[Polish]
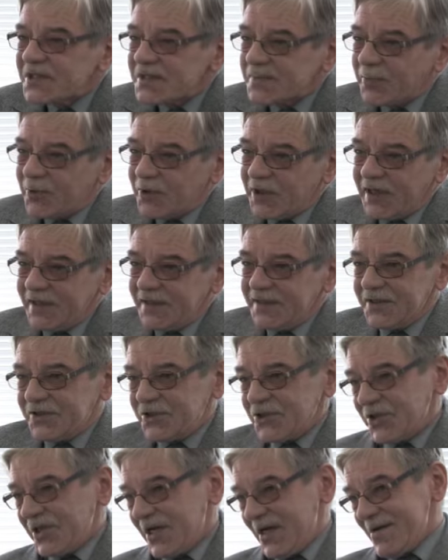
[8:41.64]

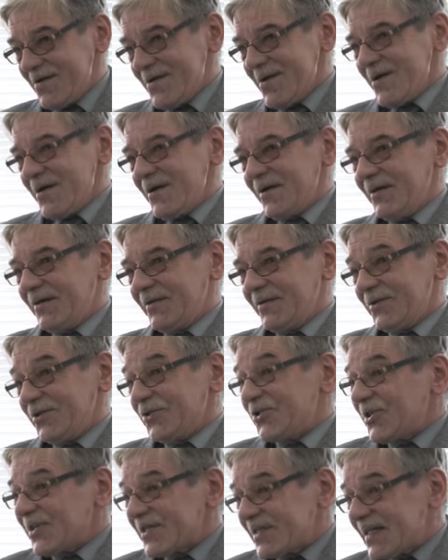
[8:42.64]
sporadycznie e,
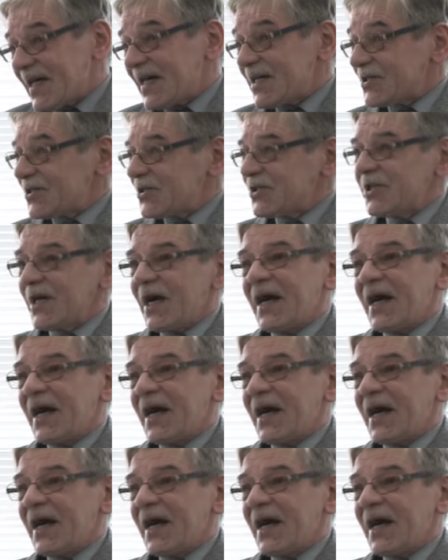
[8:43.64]
się zdarzyć,